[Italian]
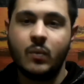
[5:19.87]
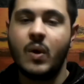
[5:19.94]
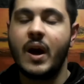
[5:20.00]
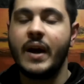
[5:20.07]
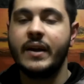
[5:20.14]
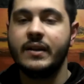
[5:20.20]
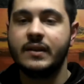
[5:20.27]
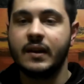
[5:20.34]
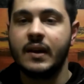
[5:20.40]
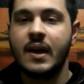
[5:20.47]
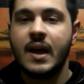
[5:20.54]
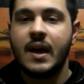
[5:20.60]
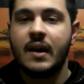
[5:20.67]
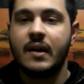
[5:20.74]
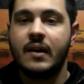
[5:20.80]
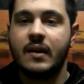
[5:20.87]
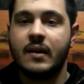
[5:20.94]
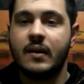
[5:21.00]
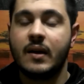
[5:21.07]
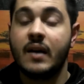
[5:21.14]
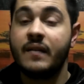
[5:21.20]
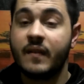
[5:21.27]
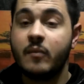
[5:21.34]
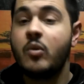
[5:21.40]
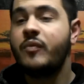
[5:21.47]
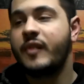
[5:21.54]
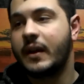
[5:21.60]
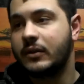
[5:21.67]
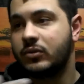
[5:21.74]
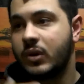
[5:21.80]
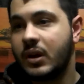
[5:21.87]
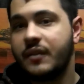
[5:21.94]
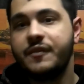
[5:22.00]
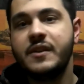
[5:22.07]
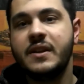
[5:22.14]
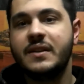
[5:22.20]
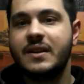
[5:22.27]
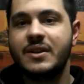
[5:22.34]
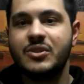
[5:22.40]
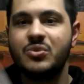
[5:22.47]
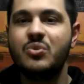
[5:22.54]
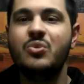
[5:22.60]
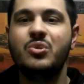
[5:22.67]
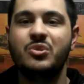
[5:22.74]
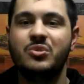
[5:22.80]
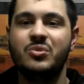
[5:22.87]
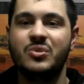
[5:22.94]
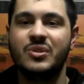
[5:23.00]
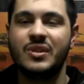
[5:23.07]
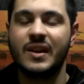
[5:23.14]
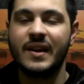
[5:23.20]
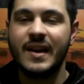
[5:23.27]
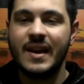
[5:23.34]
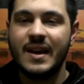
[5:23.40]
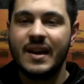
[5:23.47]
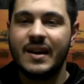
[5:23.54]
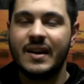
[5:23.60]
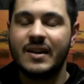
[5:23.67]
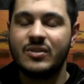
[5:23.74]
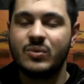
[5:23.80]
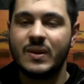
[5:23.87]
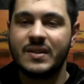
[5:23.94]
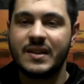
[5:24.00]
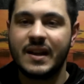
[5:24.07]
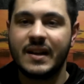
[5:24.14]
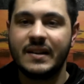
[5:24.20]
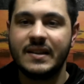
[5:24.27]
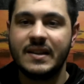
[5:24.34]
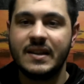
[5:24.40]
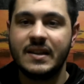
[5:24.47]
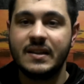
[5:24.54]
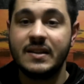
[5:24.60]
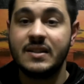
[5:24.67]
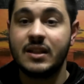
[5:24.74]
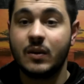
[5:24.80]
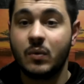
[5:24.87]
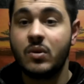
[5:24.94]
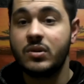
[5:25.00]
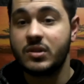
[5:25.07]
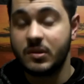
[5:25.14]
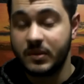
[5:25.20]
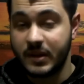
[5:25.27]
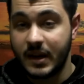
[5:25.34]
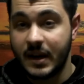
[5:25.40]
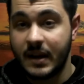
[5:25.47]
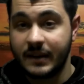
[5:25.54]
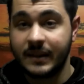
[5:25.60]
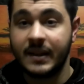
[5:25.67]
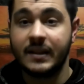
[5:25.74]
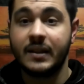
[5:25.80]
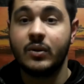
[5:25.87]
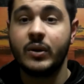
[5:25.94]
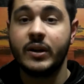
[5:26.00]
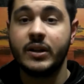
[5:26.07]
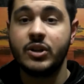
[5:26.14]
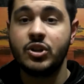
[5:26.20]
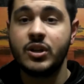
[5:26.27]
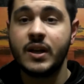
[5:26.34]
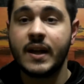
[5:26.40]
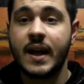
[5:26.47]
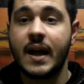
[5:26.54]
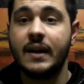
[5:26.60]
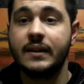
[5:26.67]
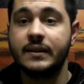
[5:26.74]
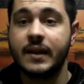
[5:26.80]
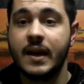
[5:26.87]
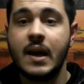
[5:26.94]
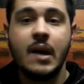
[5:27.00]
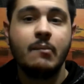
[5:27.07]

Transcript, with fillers: White eh, avevamo fatto alla fine dell'escursus eh, sulla saga di, di, Star Wars nella categoria dei cinecult,